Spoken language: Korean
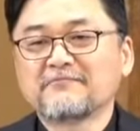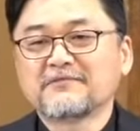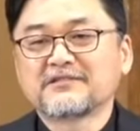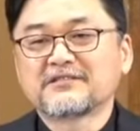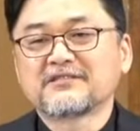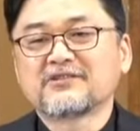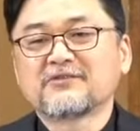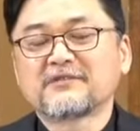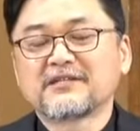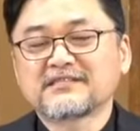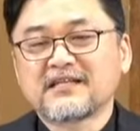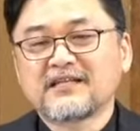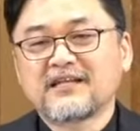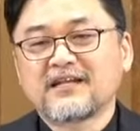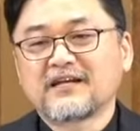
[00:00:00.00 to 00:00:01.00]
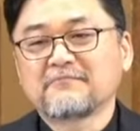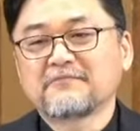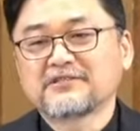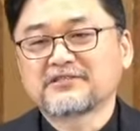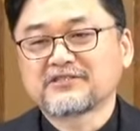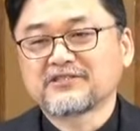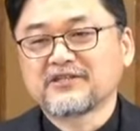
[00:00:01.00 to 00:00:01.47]
빛이 너무나 찬란하게
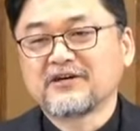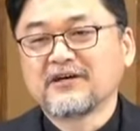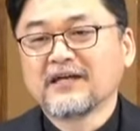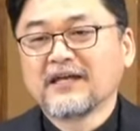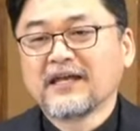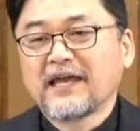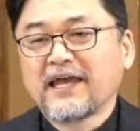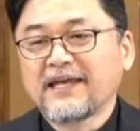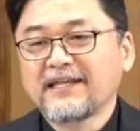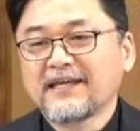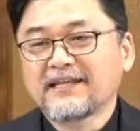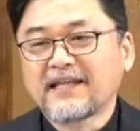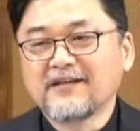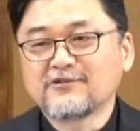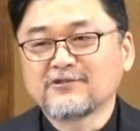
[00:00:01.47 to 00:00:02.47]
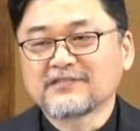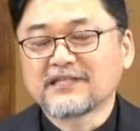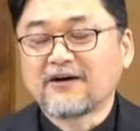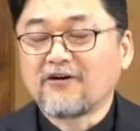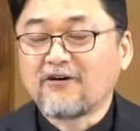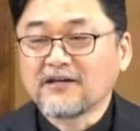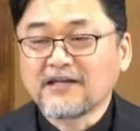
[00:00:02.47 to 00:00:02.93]
비쳐서 해나
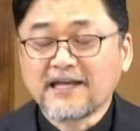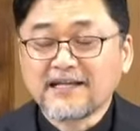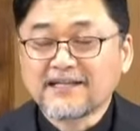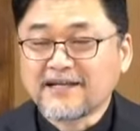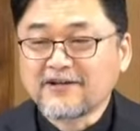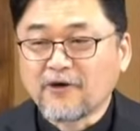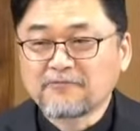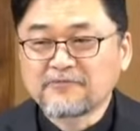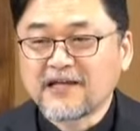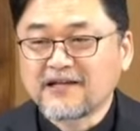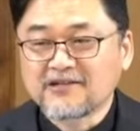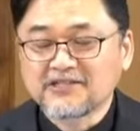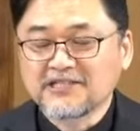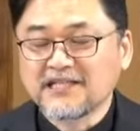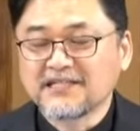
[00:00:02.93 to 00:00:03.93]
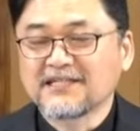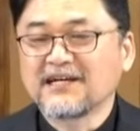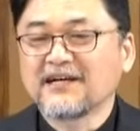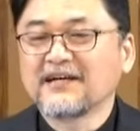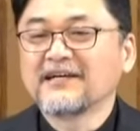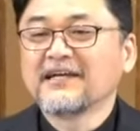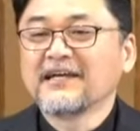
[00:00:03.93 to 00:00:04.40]
달조차 해나 달이 없다는 것이
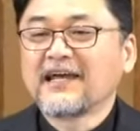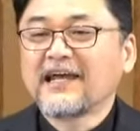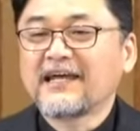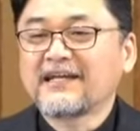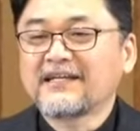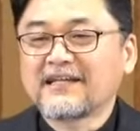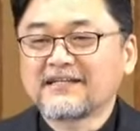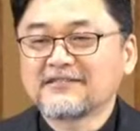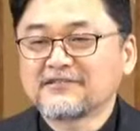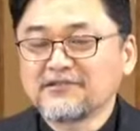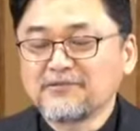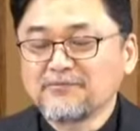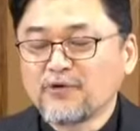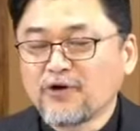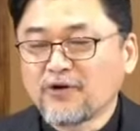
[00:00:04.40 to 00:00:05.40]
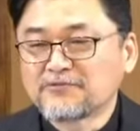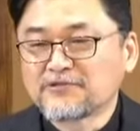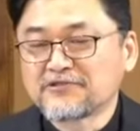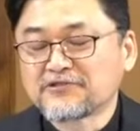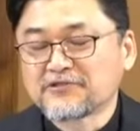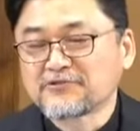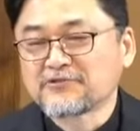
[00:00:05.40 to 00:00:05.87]
아니라 해나 달이 쓸모가
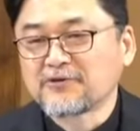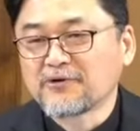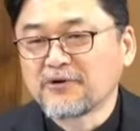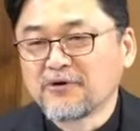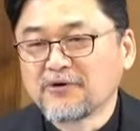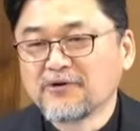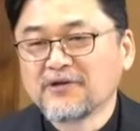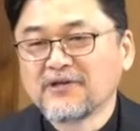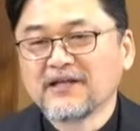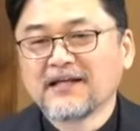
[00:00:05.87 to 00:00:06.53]
없을 정도로